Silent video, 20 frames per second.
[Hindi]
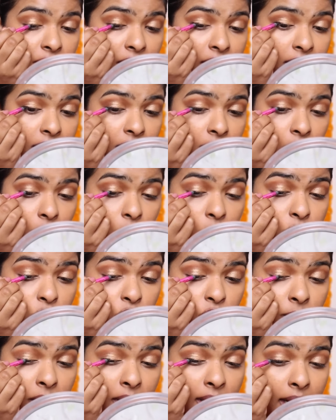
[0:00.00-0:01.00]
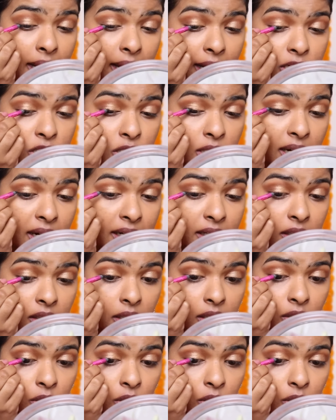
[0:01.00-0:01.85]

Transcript: वेरी क्लोज टू माई लैश लाइन